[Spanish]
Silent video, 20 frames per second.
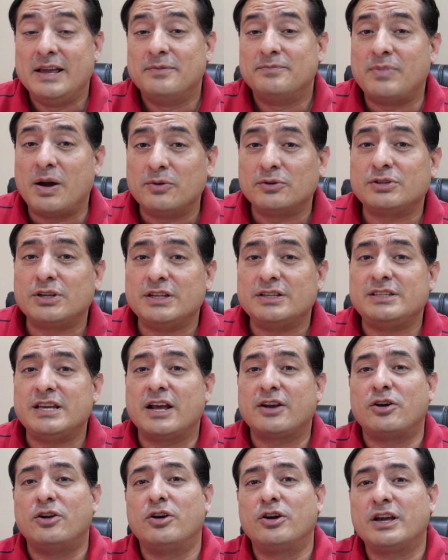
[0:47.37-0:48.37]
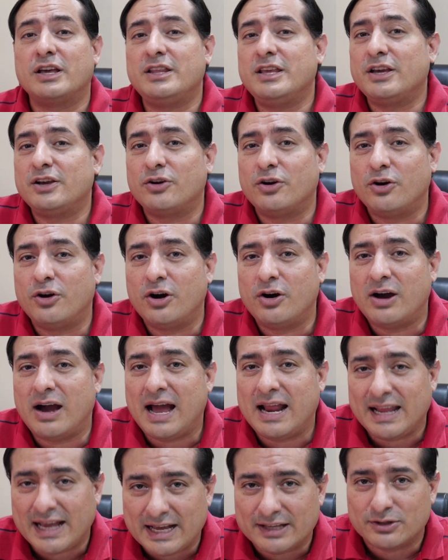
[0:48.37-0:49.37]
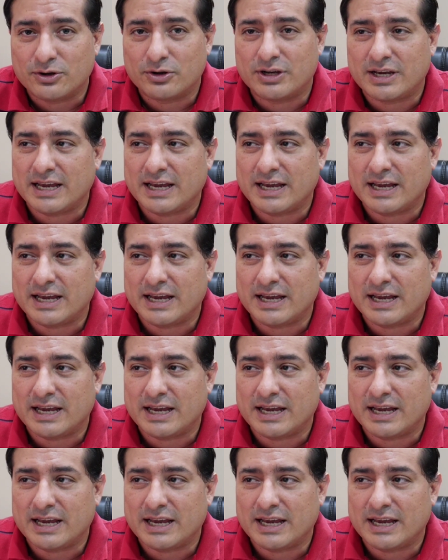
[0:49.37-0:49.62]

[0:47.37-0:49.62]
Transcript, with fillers: Vamos a iniciar con lo que dijo Alejandro